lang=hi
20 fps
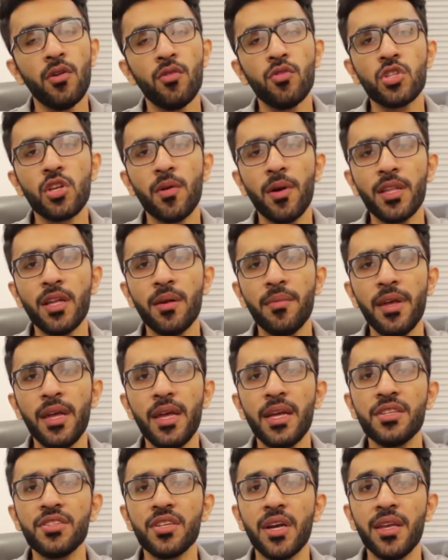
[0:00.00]
उसके बाद हमें
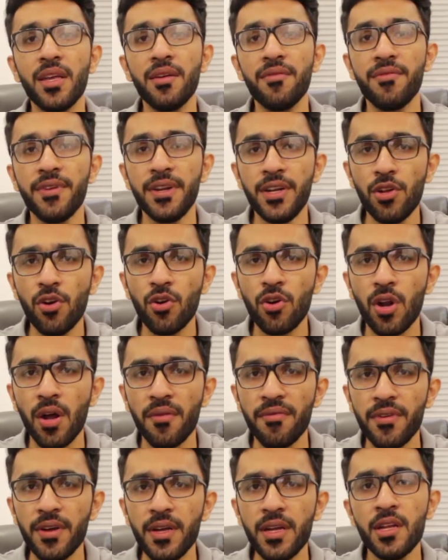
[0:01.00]
एक चाहिए
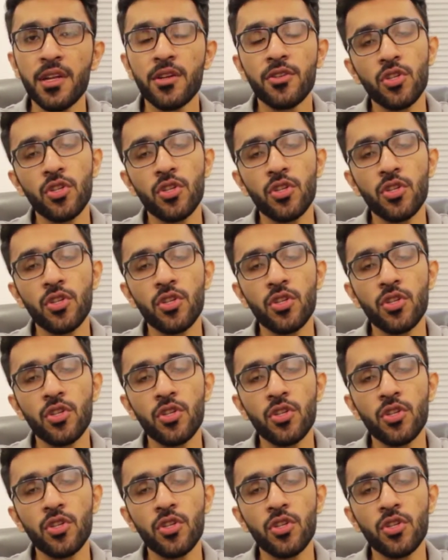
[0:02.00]
वीडियोग्राफर